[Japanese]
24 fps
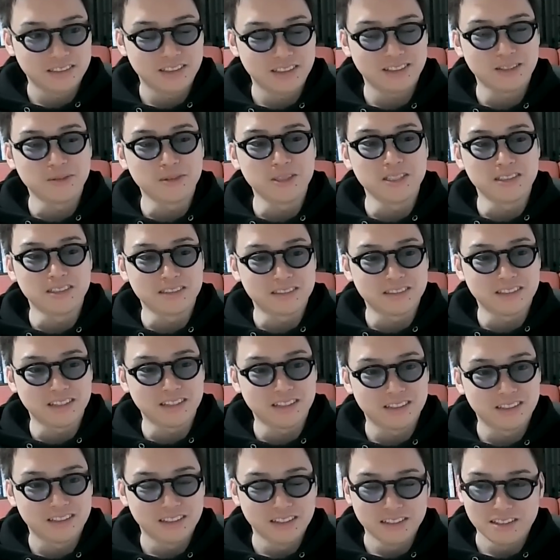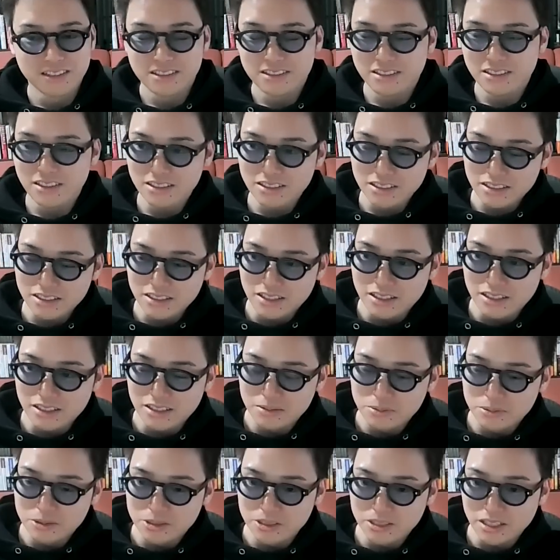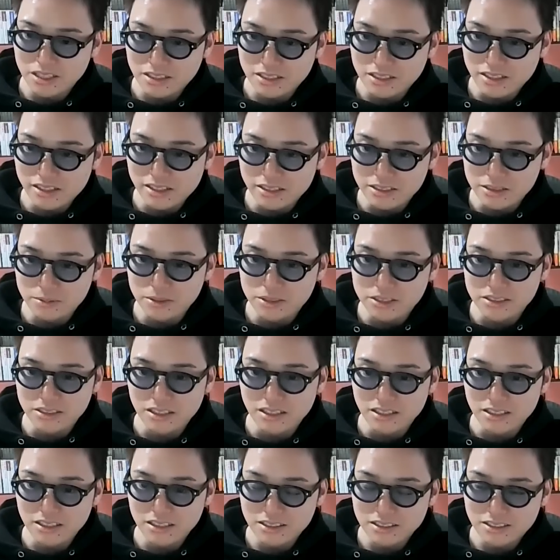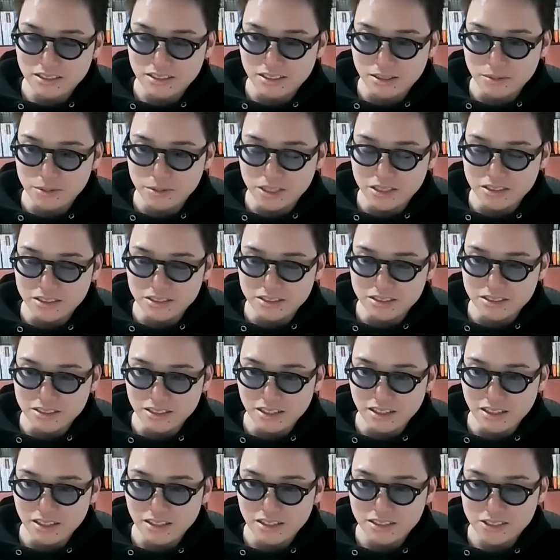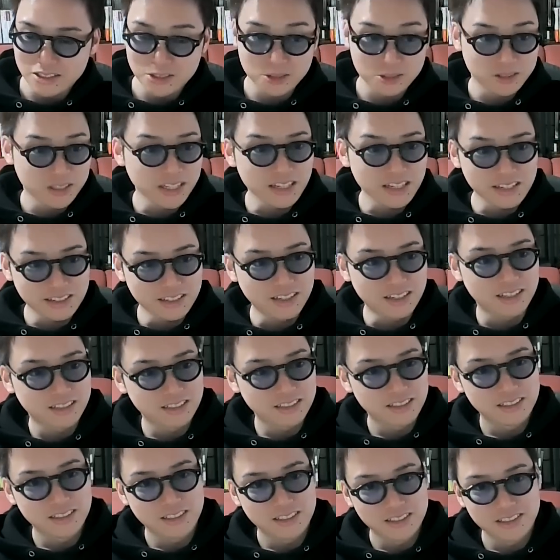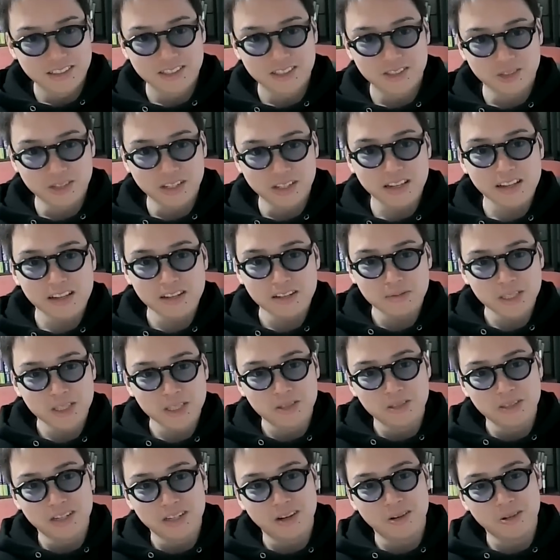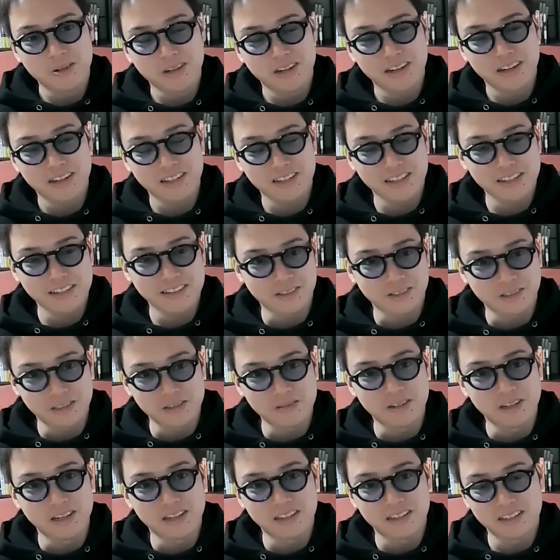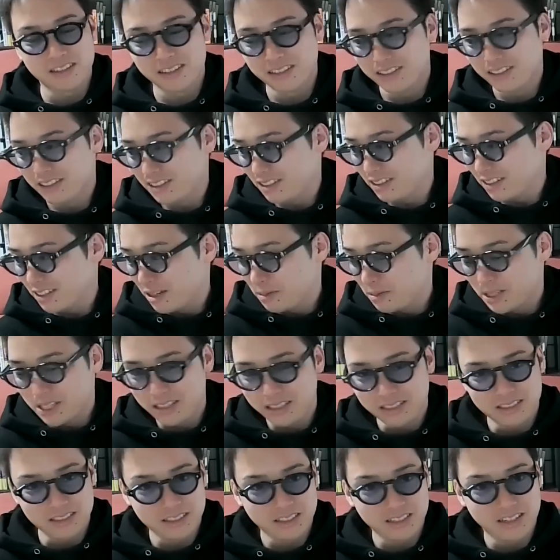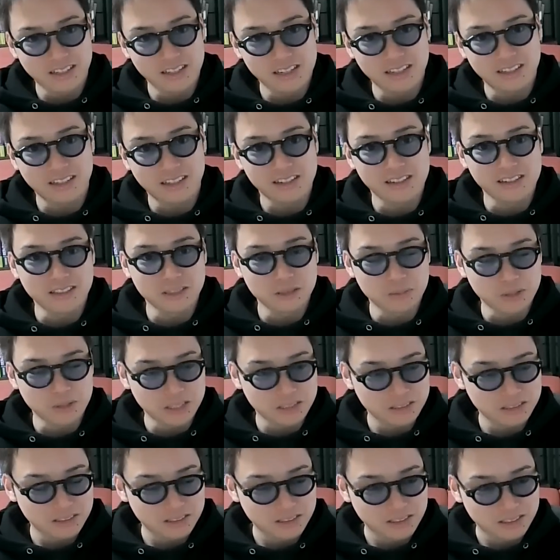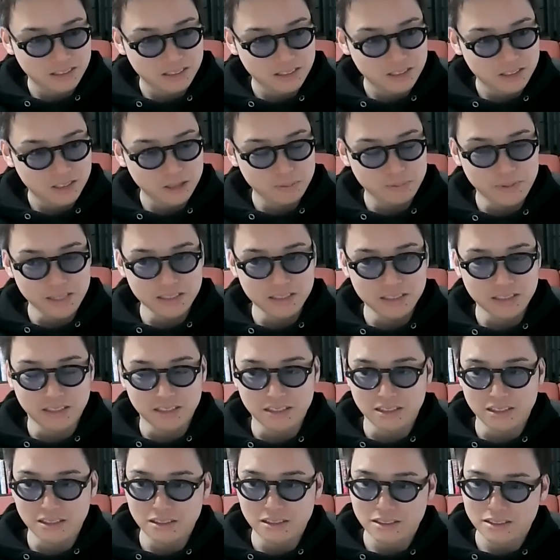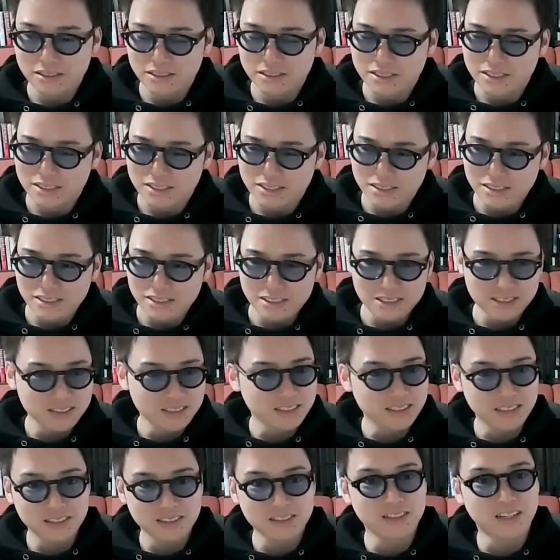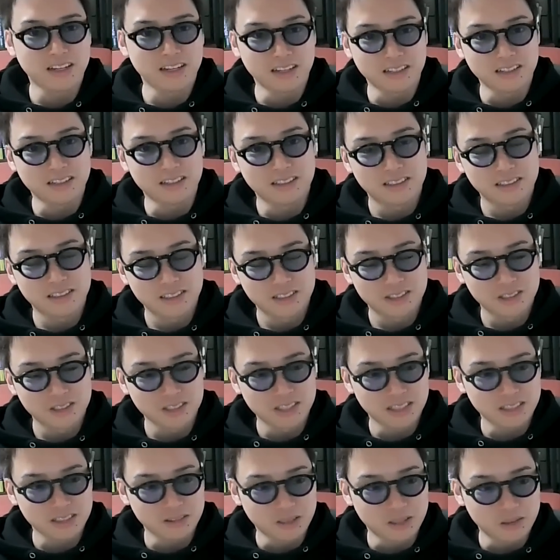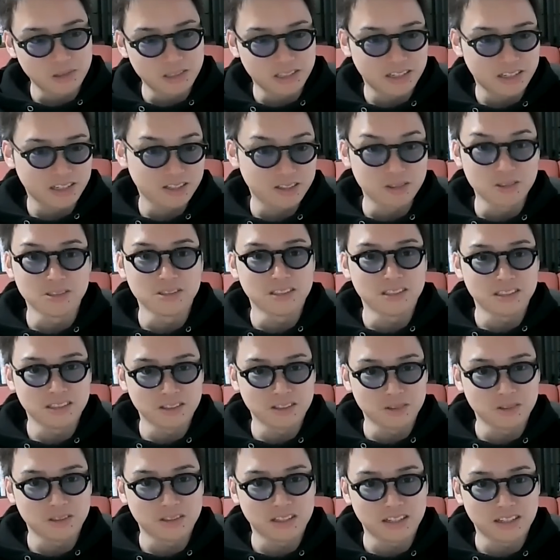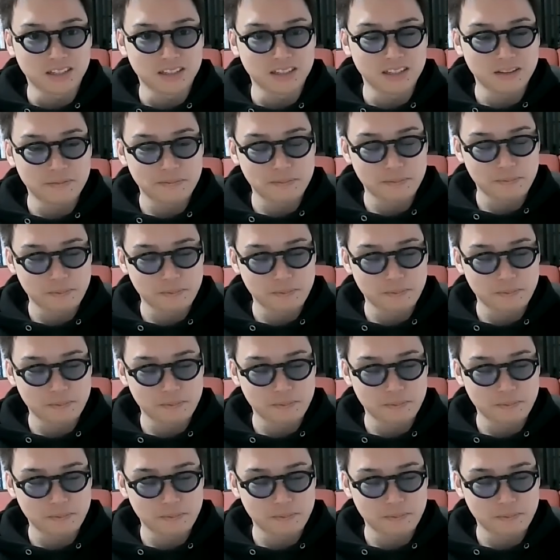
やってもいいですね。なんか、僕やった気がしますね。ライブ配信で。書籍か。書籍の見本が送られてきたときは、ライブ配信で開けた気がします。出版社から20冊ぐらいかな。著者には送られてくるんですけど、ただで。